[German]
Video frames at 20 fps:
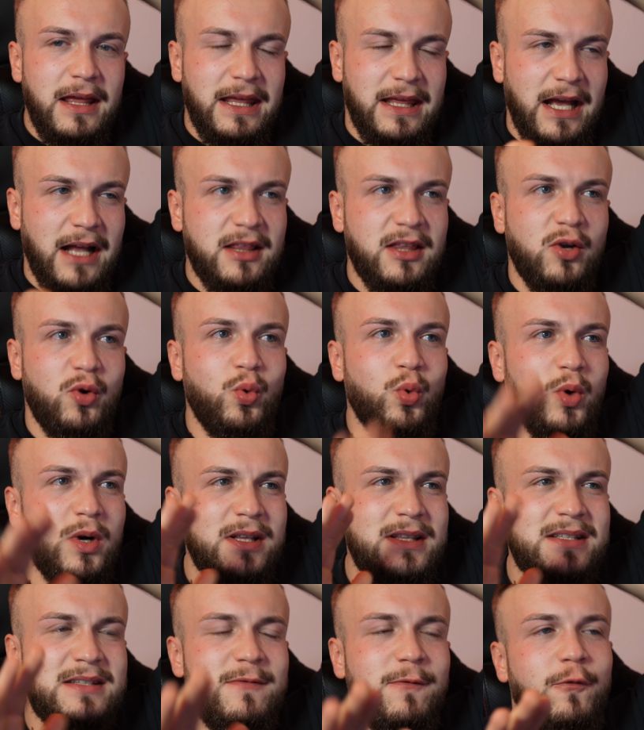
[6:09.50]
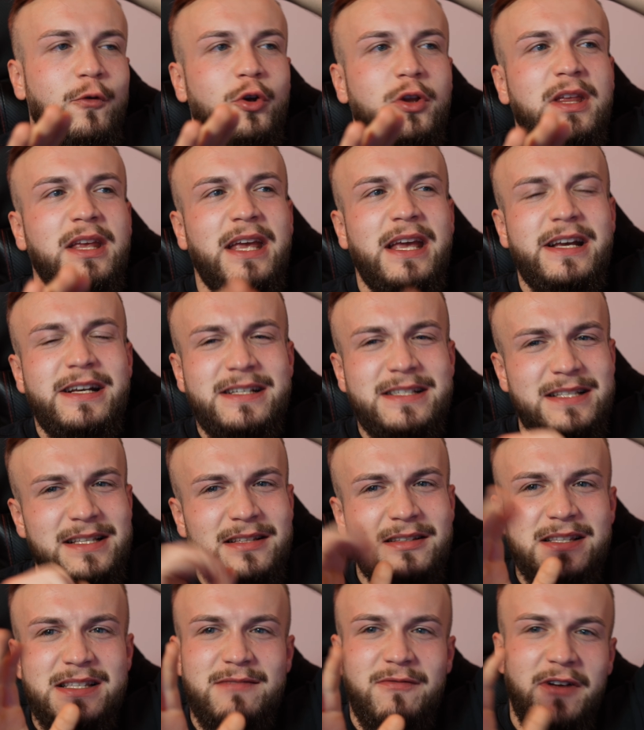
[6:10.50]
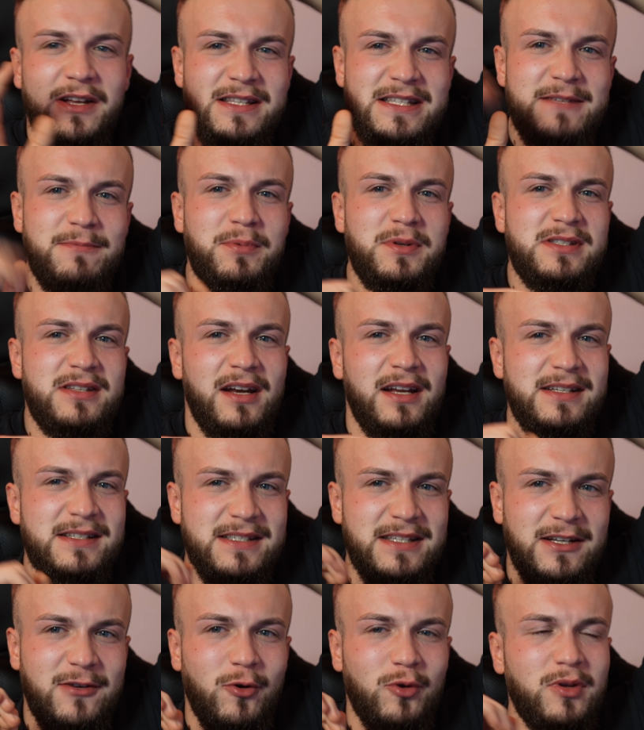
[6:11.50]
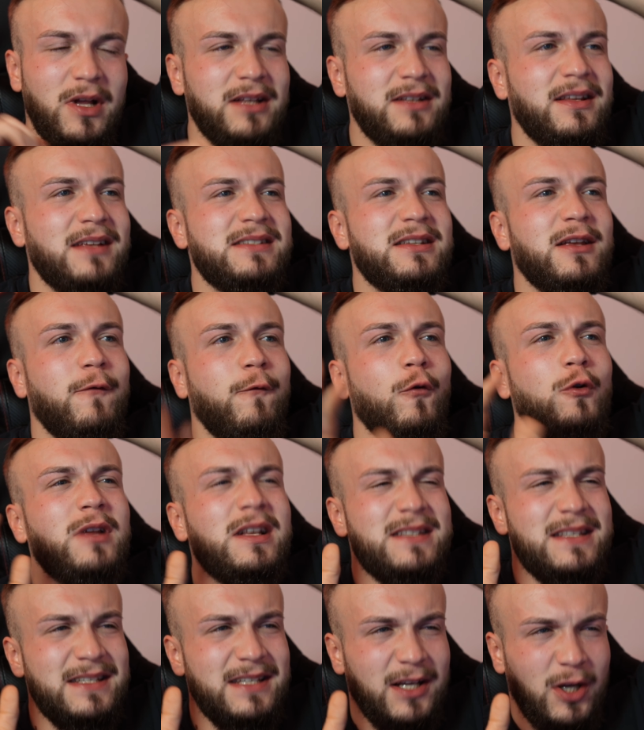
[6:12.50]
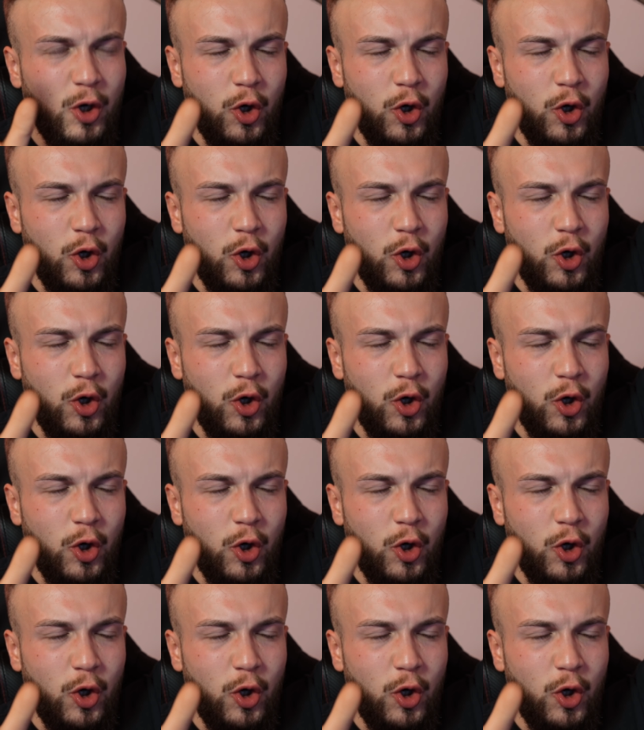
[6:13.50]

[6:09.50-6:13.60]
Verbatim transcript: Ich hatte kurz für die ersten 20 bis 30 Sekunden hatte ich das Gefühl, dass ich